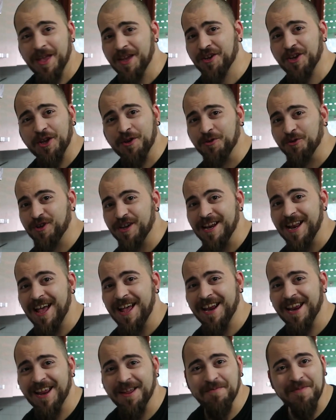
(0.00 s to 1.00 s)
piace
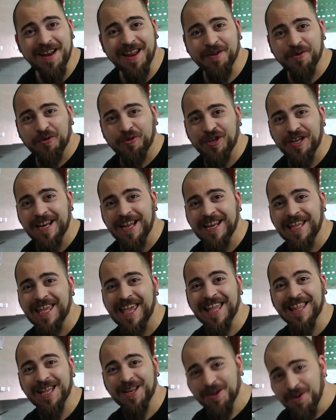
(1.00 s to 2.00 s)
cucinare, ma la cucina
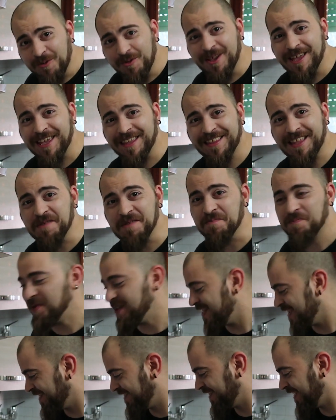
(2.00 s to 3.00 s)
richiede lunghi
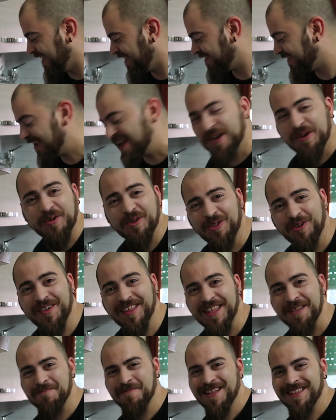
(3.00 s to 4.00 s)
tempi d'attesa in cui
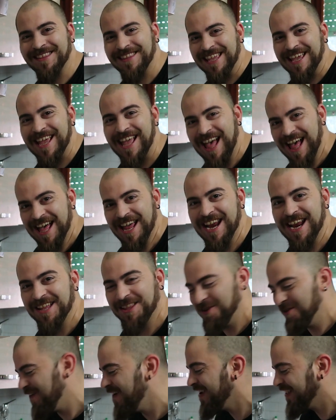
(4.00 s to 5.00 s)
dovete mantegare e
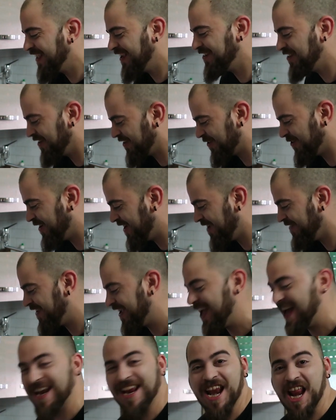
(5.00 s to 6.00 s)
dovete
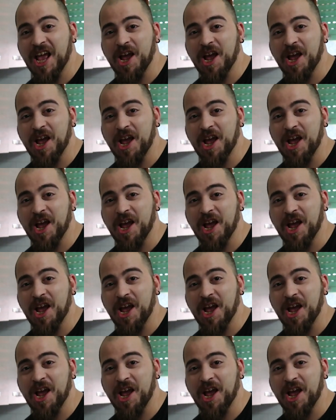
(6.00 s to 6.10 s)
circonnavigare